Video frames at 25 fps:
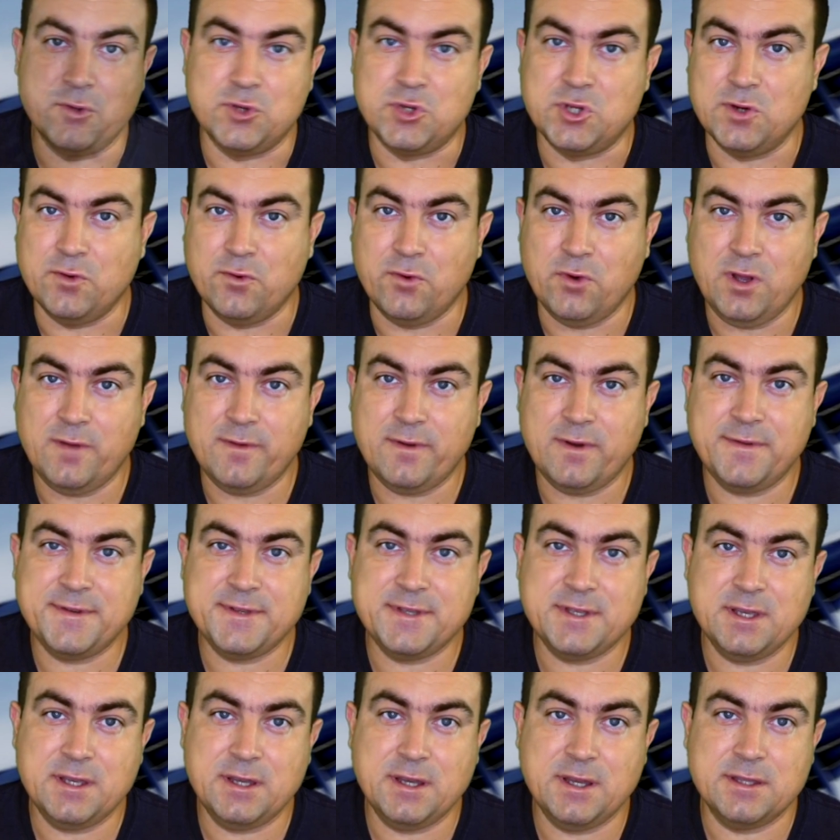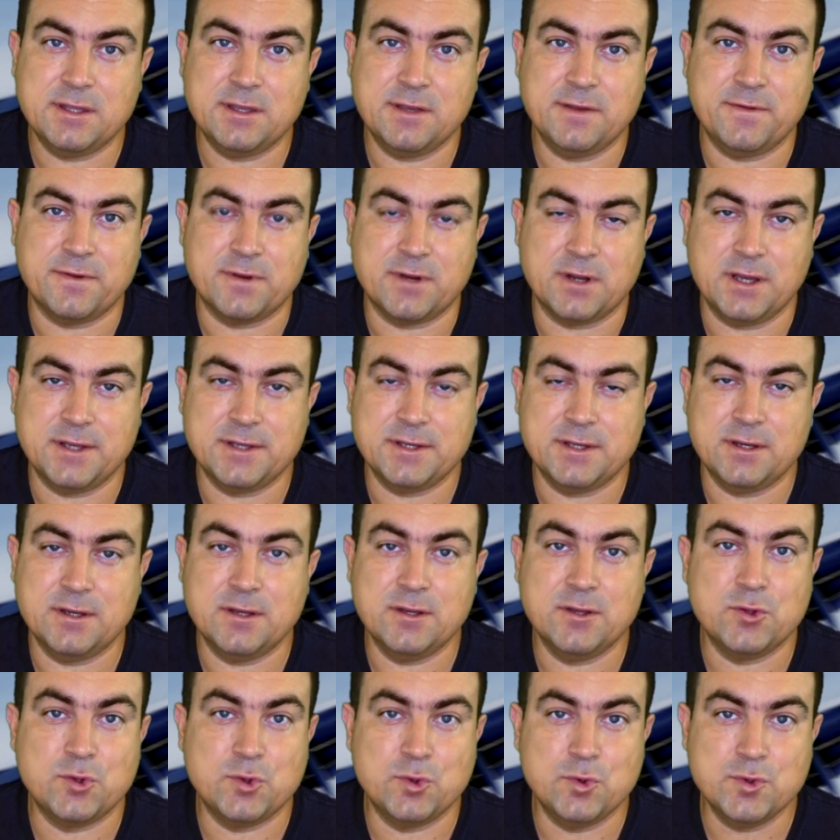Ключевой во всей этой
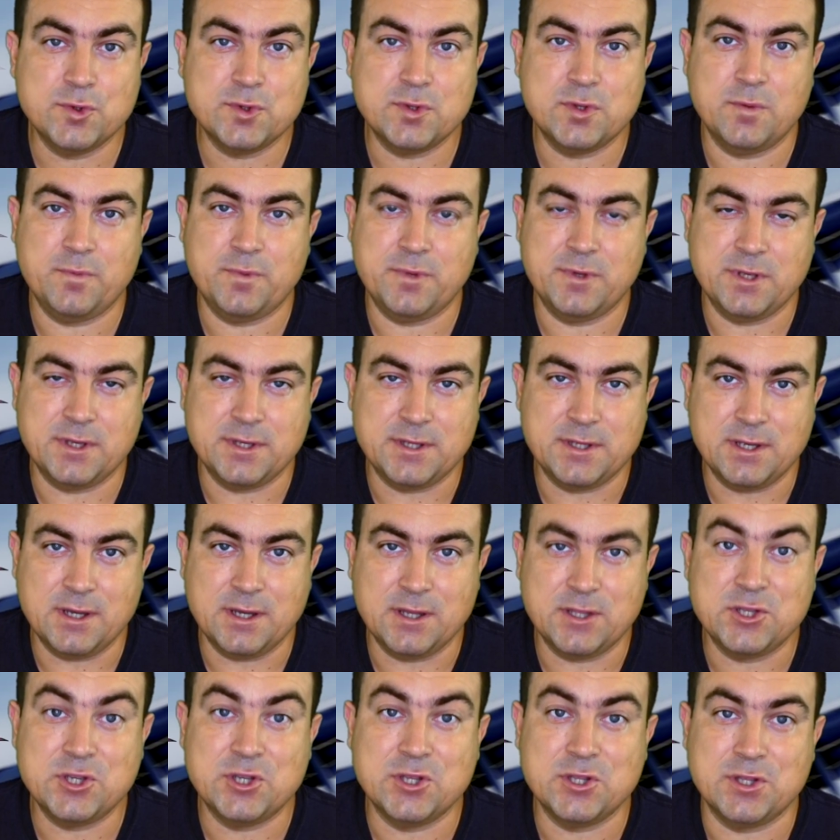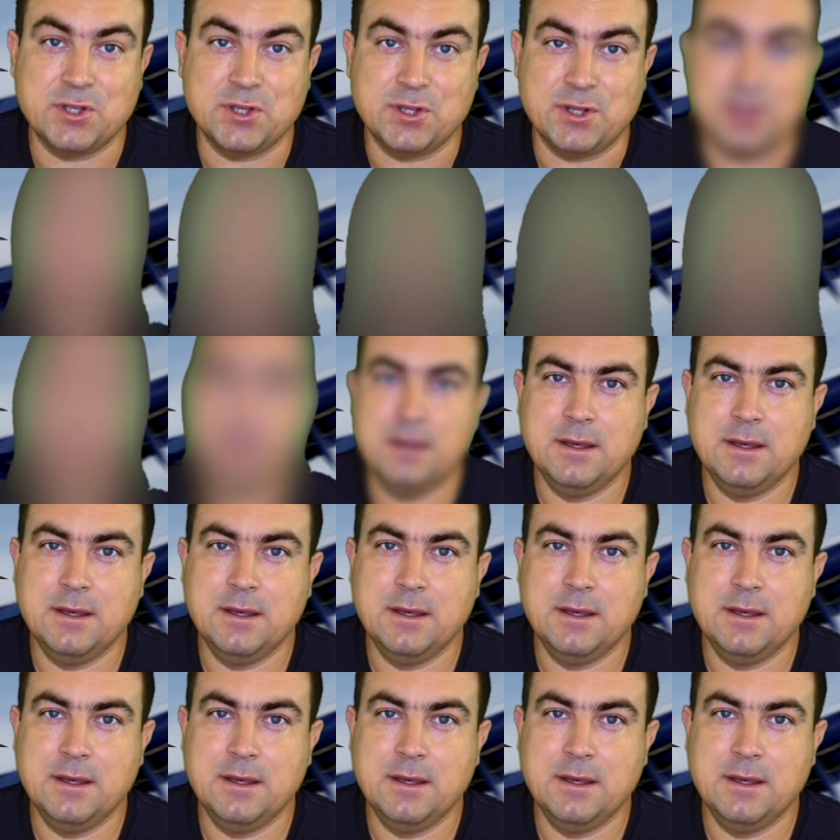фразе Ту-154.